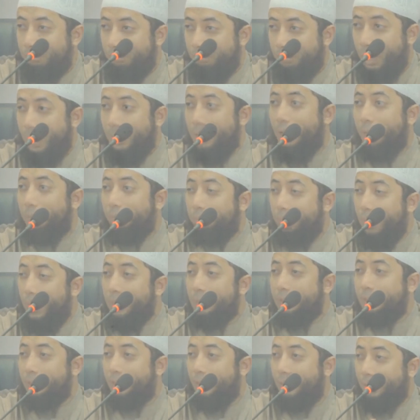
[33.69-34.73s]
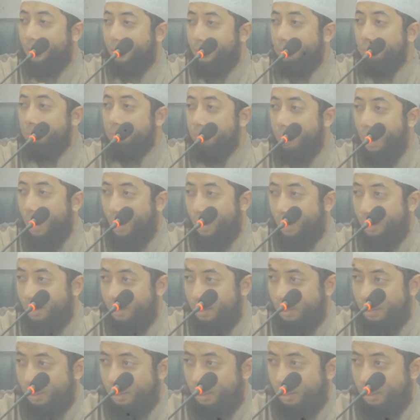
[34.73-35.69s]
Padang pasir, lembah.